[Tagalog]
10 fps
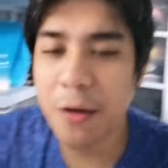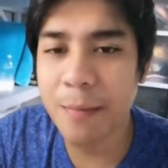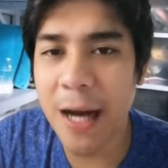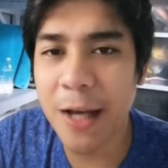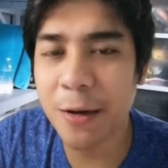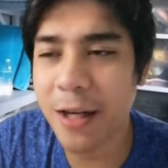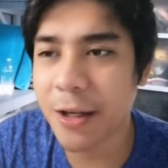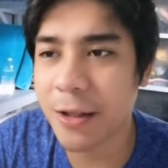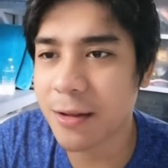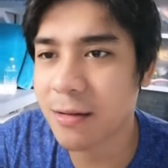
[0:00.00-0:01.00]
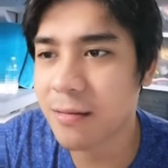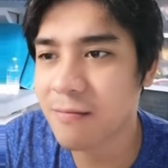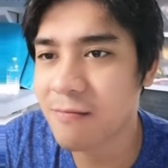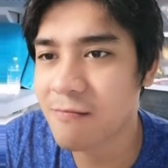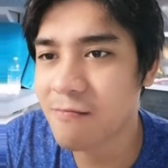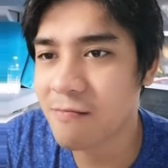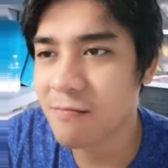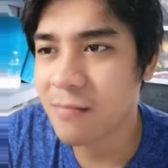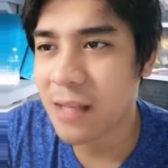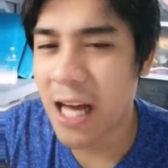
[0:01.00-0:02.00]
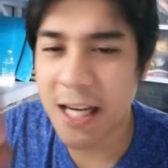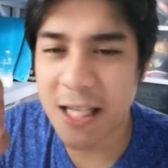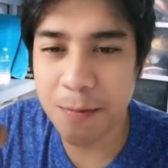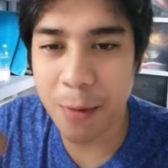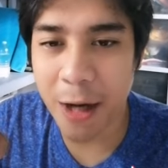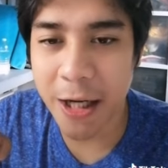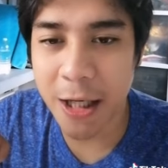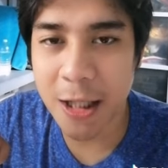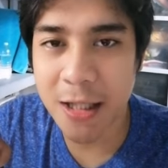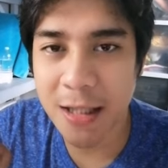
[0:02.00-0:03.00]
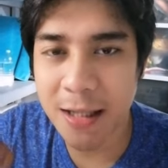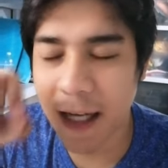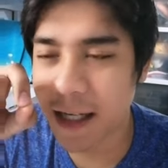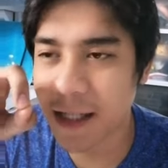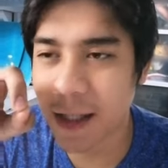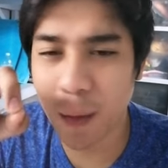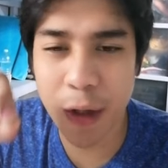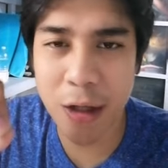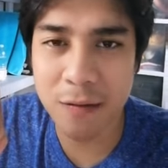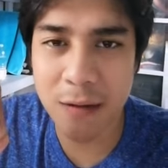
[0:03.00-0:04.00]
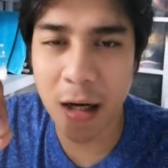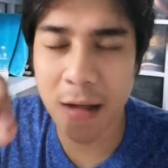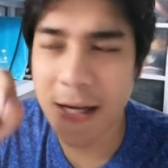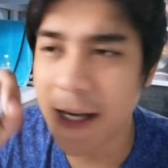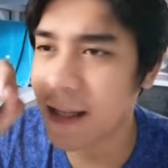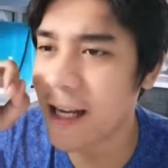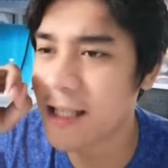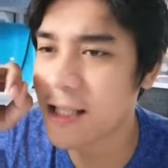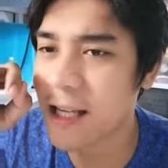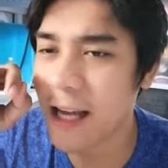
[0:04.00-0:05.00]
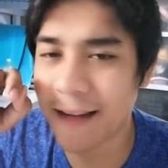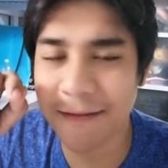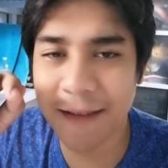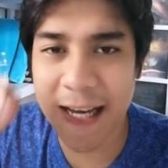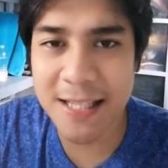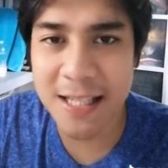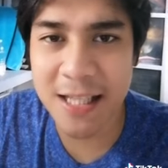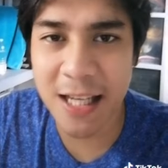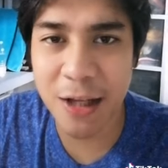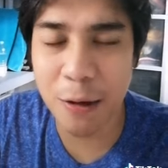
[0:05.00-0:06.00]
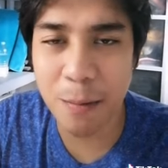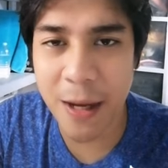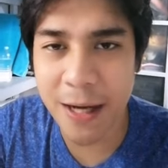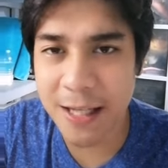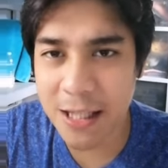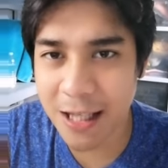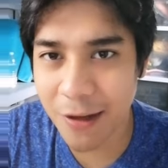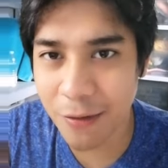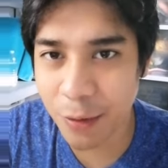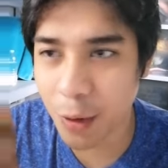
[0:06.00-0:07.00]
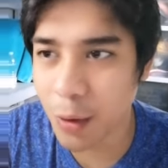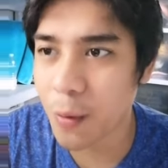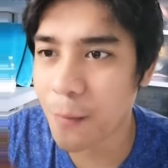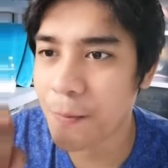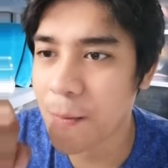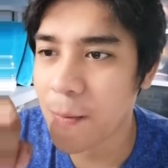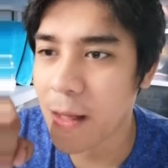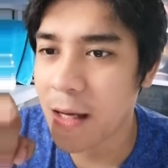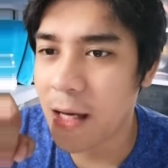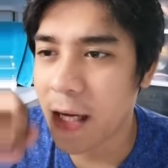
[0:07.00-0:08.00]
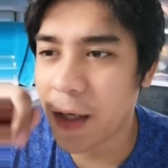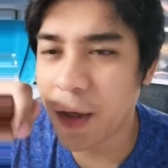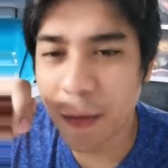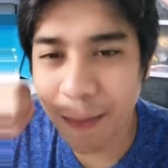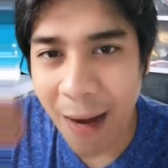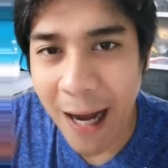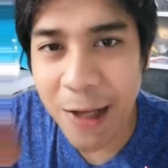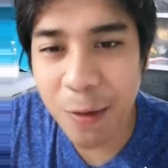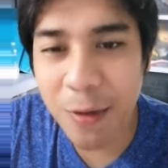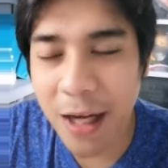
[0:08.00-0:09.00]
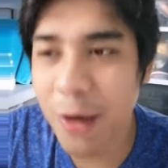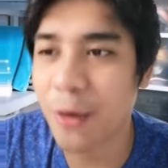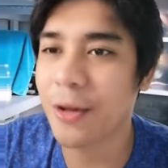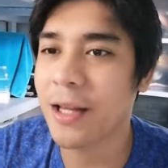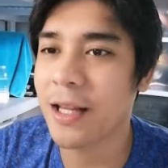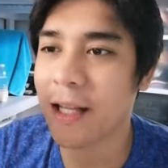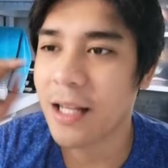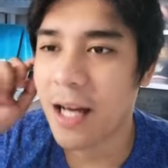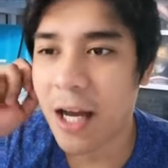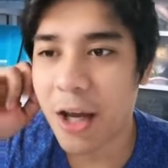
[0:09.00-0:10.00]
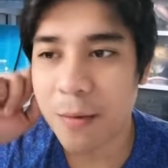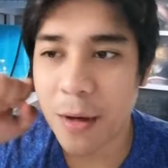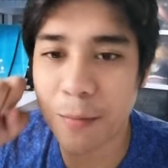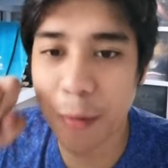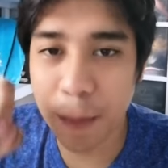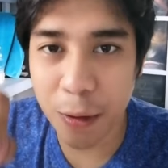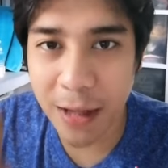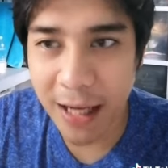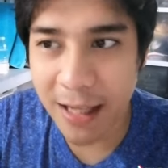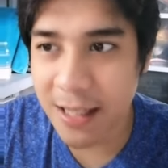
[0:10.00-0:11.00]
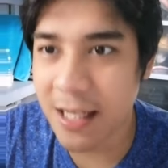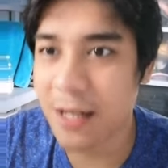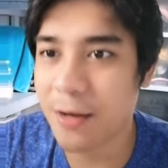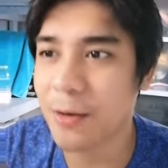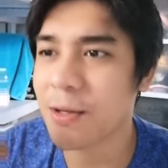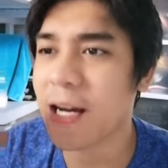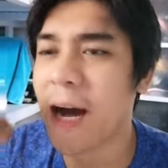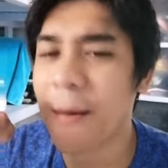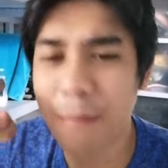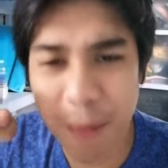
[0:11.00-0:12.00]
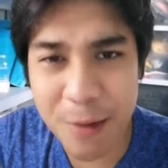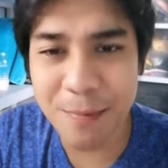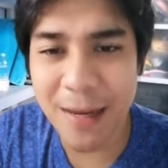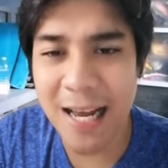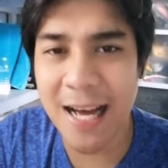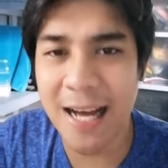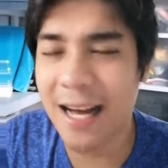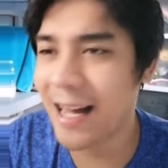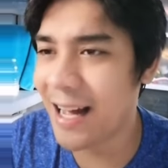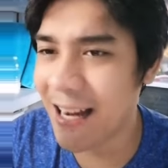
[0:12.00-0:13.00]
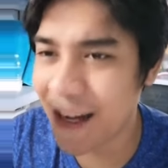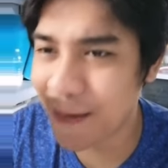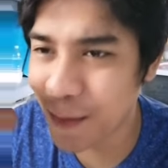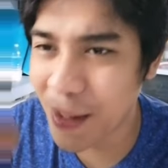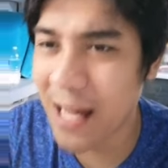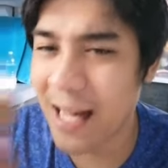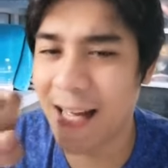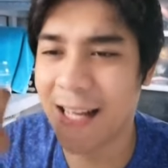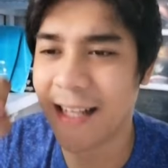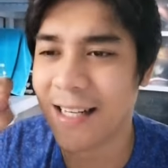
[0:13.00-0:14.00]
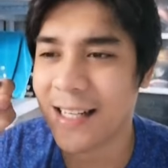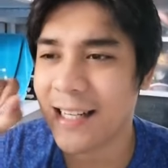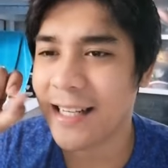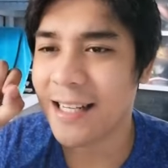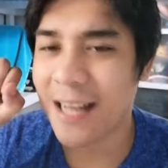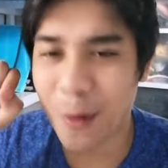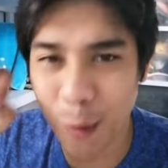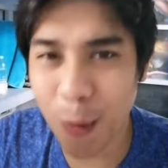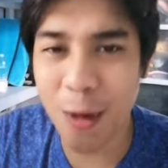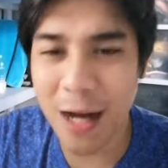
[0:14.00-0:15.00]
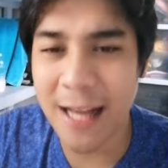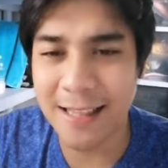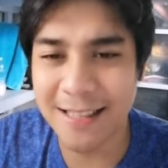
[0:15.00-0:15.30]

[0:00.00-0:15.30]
Yung payong na yun, that is prayer. That is the Word of God. That's the advices that your parents give to you. Yung payong na yon ay yung sa sa'yo. Ambun pa lang, alam mo na na uulan.